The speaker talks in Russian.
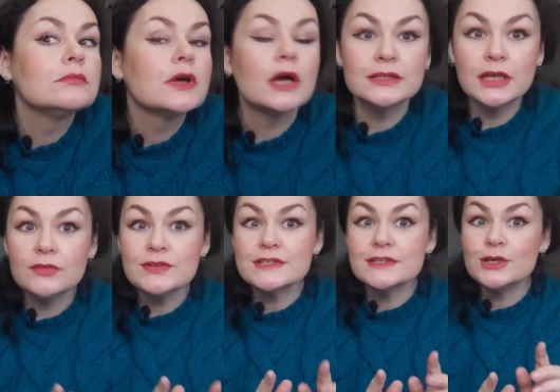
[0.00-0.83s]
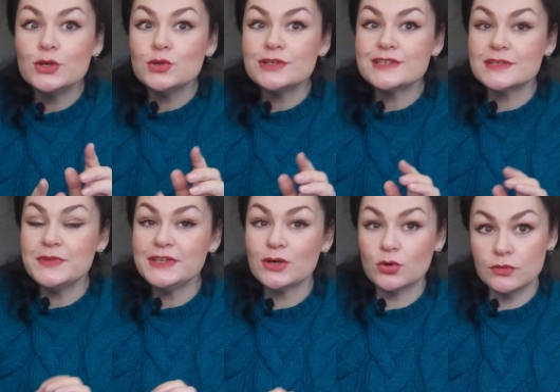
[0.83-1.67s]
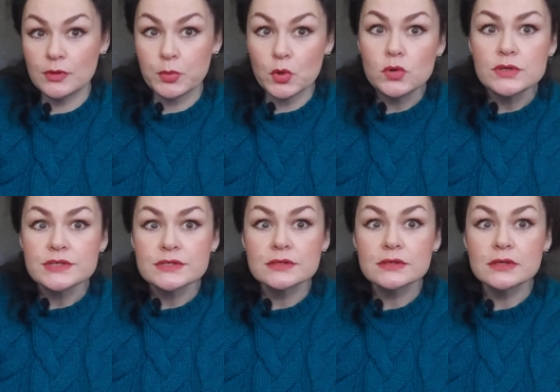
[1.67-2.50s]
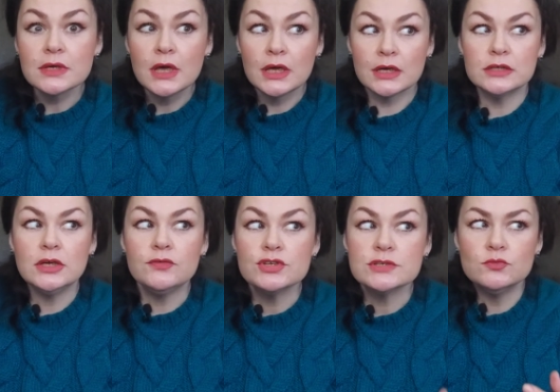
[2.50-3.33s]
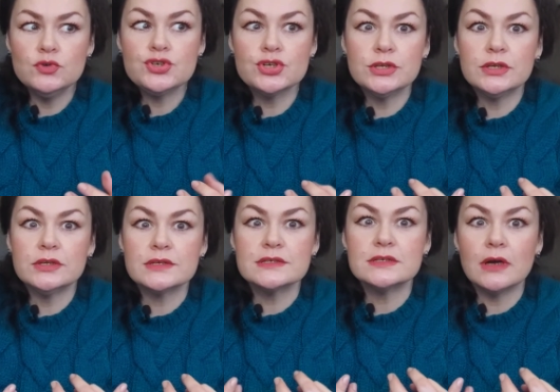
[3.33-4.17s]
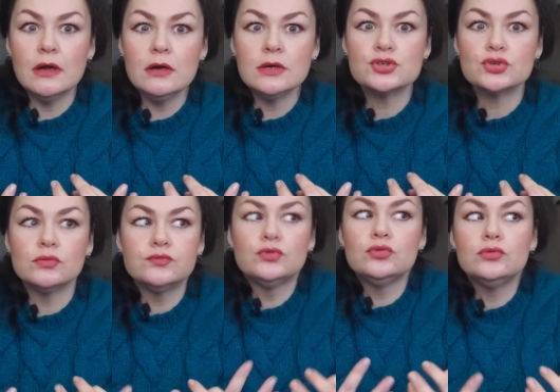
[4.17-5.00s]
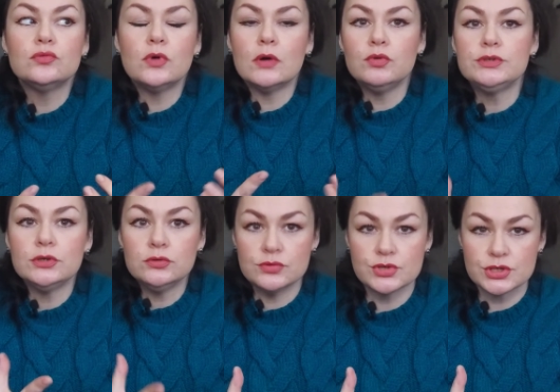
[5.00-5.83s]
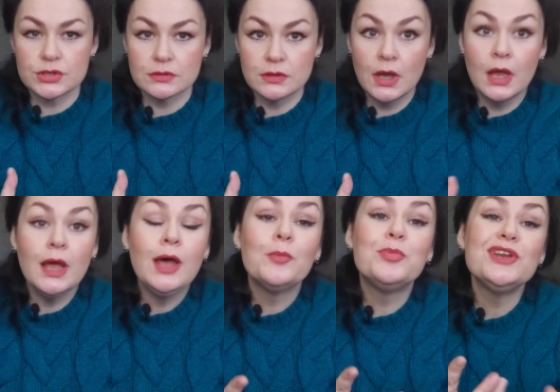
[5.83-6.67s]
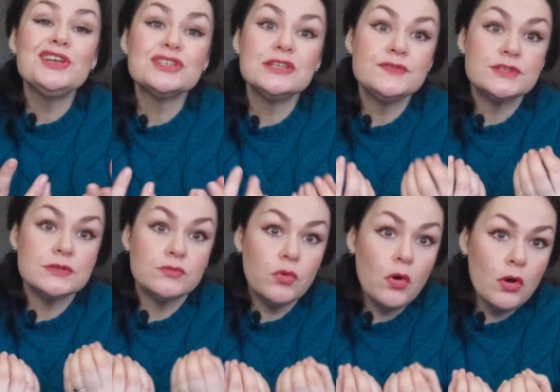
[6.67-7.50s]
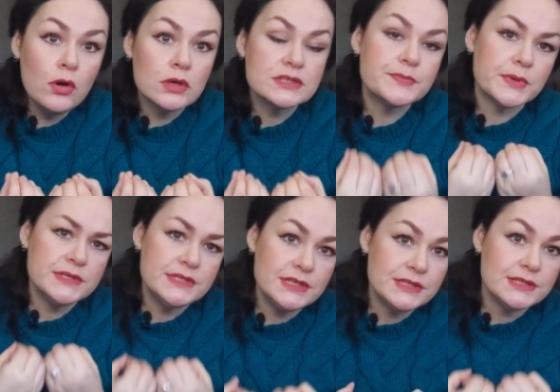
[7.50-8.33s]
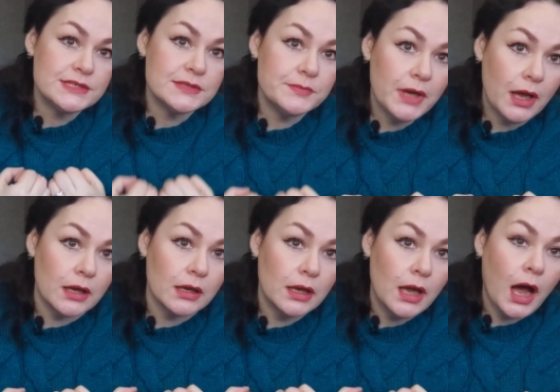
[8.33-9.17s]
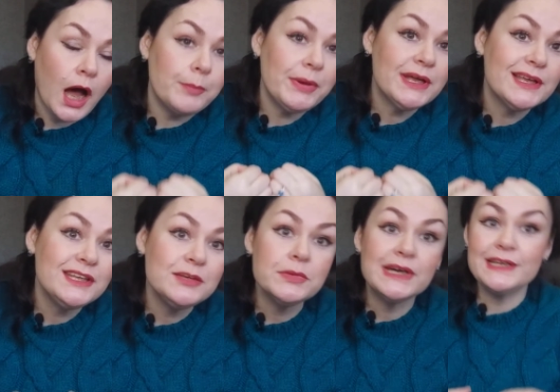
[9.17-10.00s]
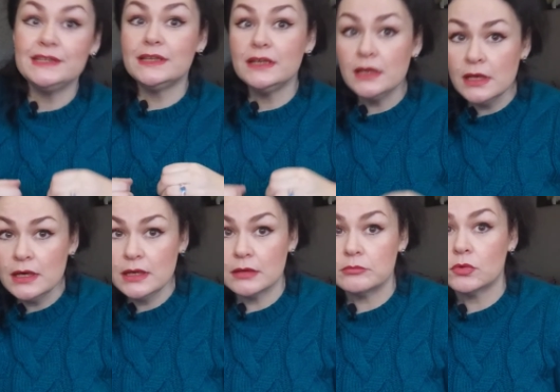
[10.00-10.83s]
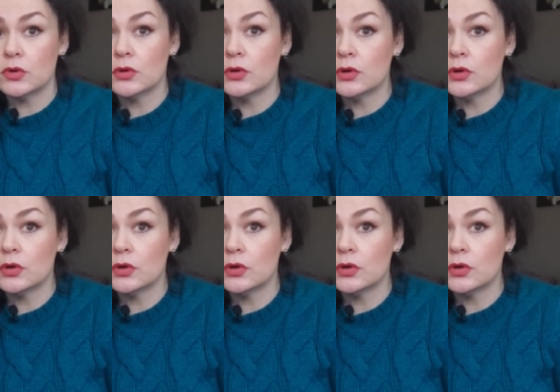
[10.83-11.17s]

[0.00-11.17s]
Когда вы задаете себе такой вопрос, когда вас мучает этот страх, что вдруг у кого-то лучше, прежде всего спросите себя, а по каким критериям